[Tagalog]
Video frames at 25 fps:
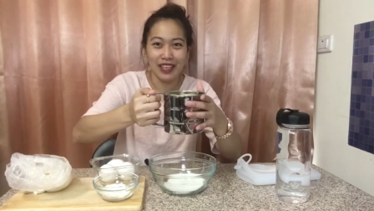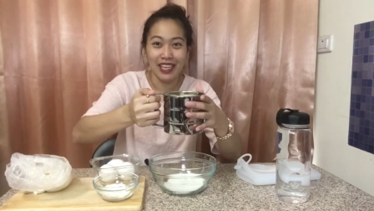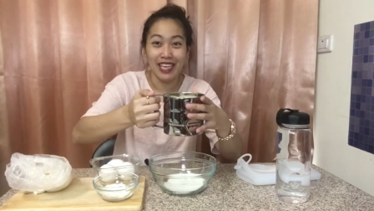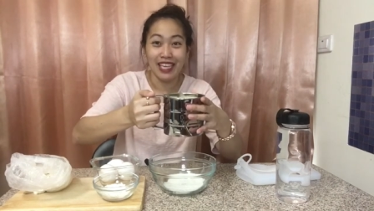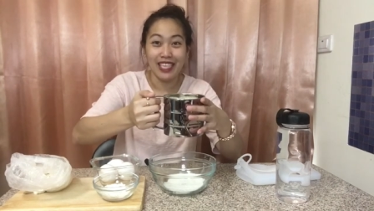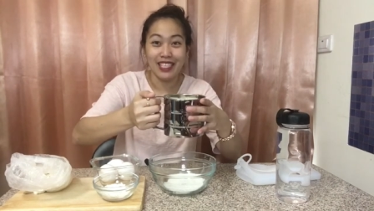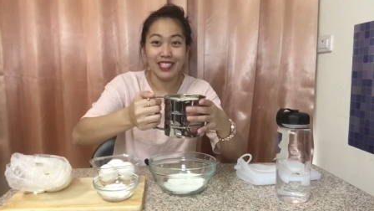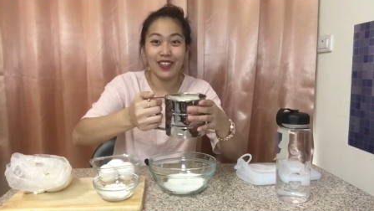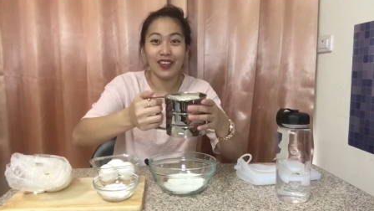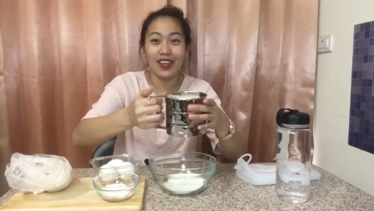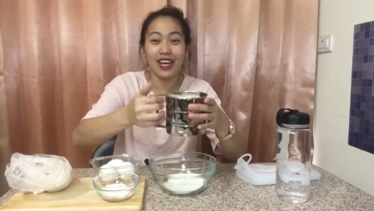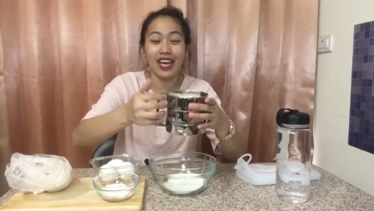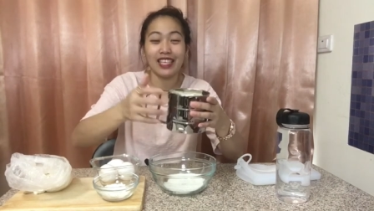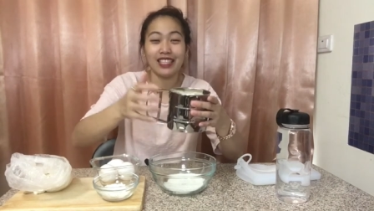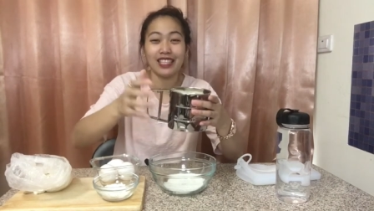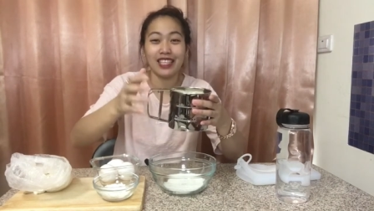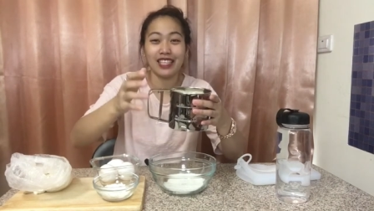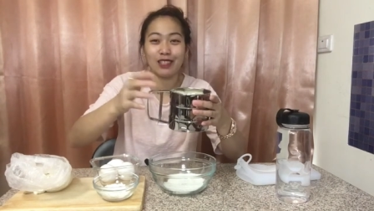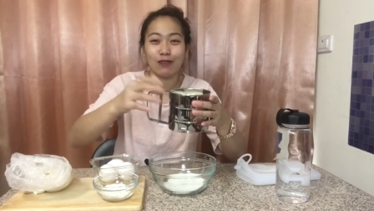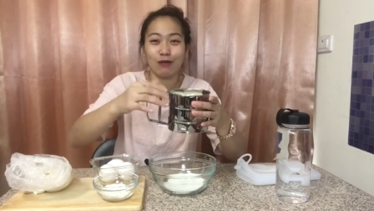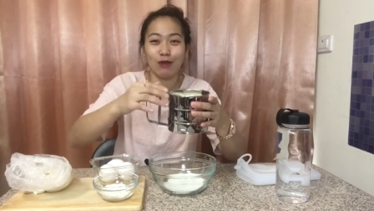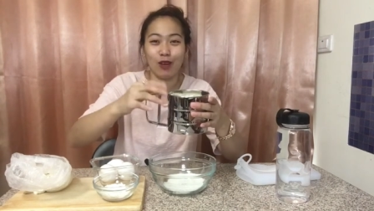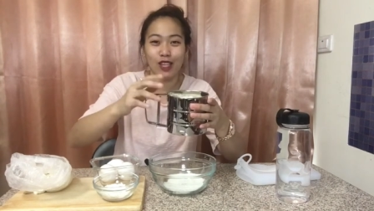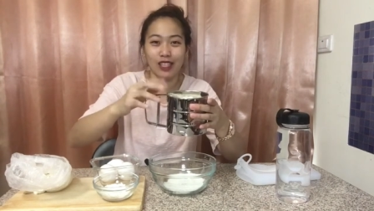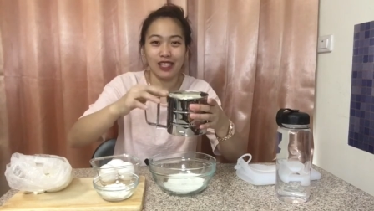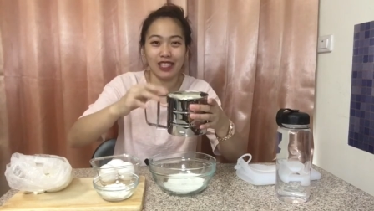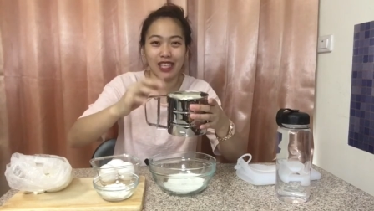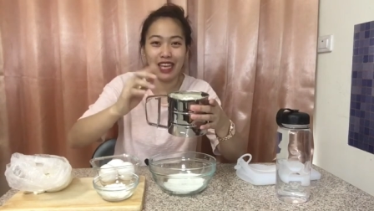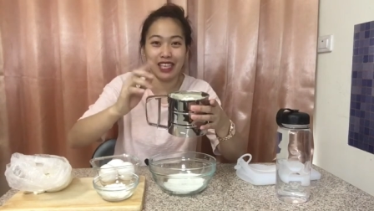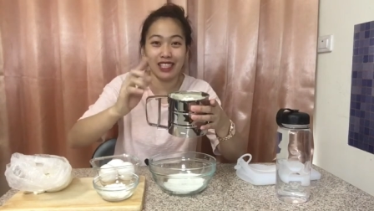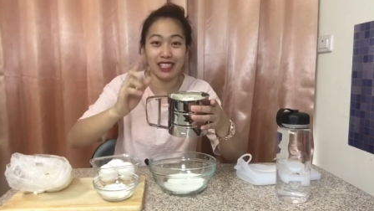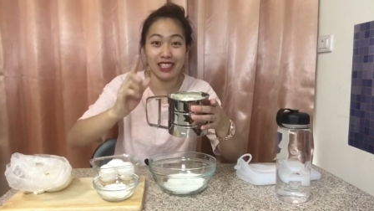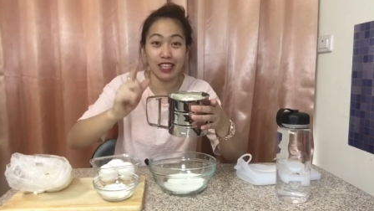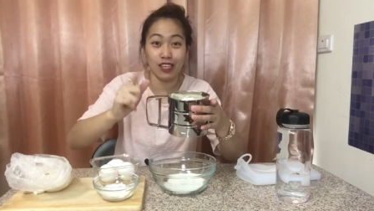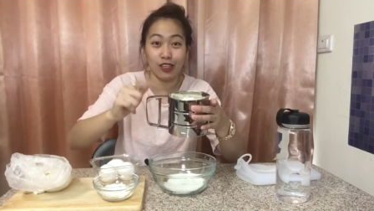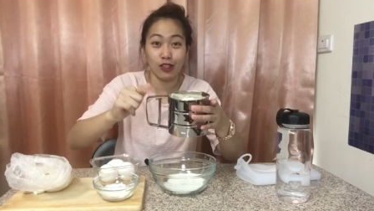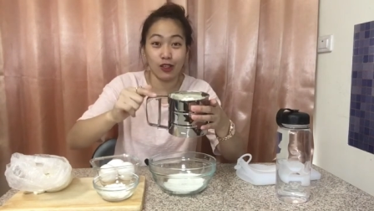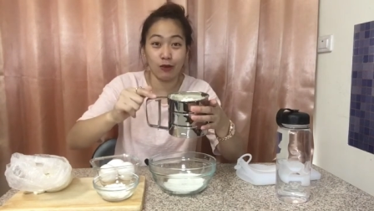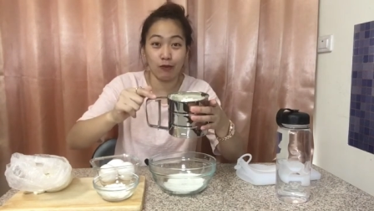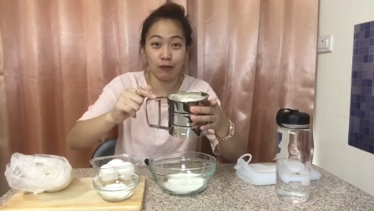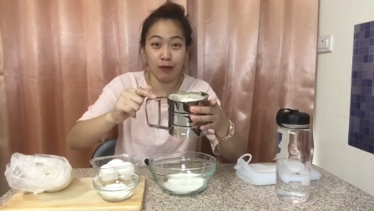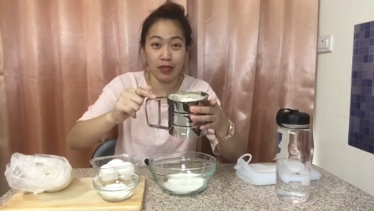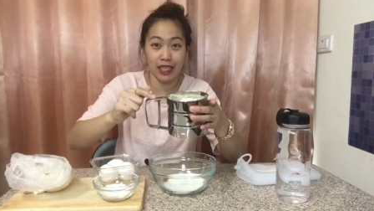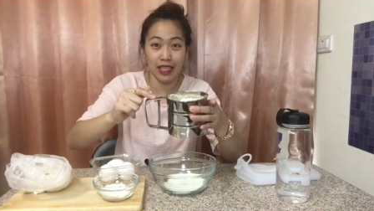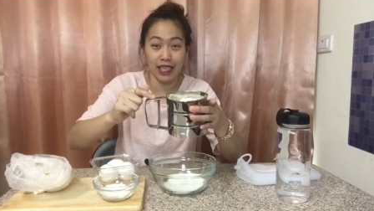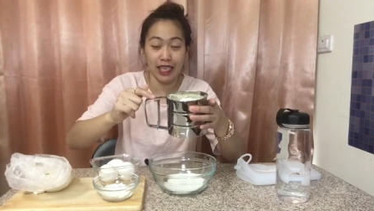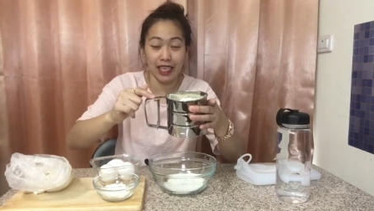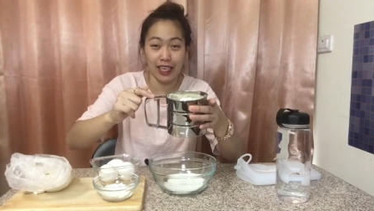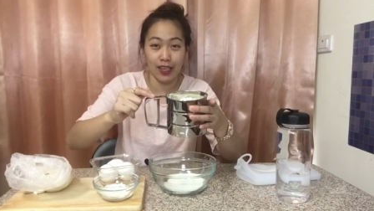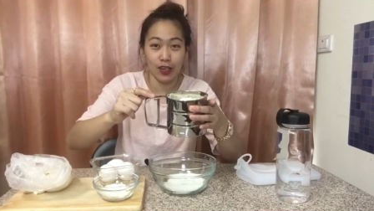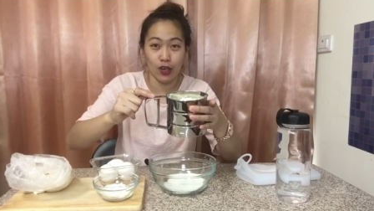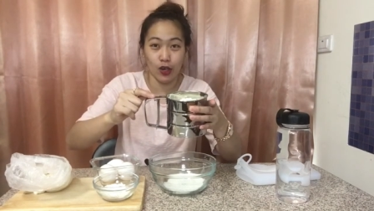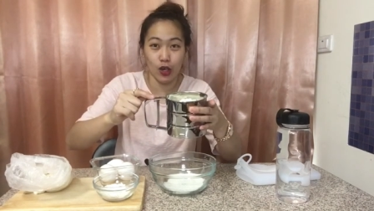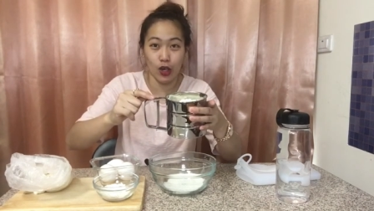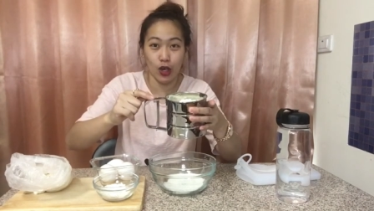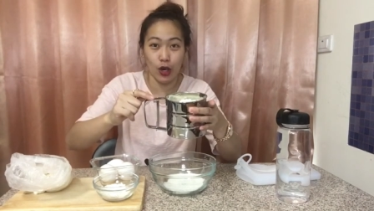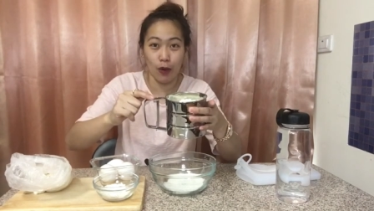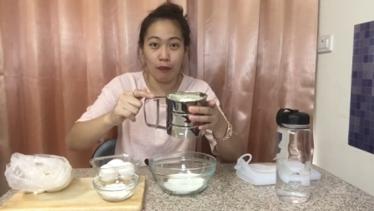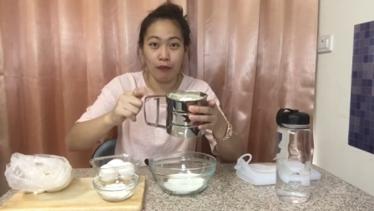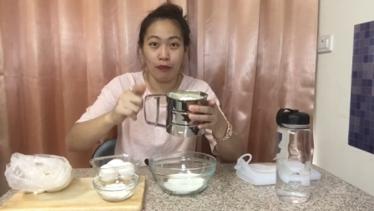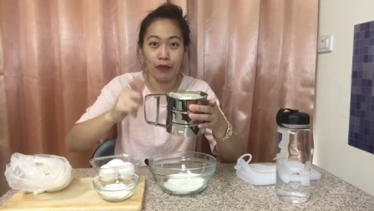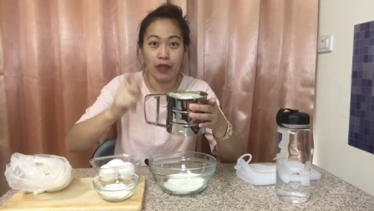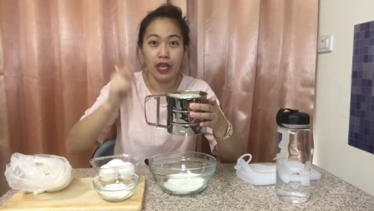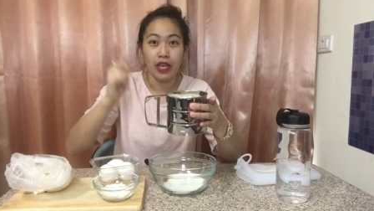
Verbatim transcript: So guys, small size lang yung binili ko.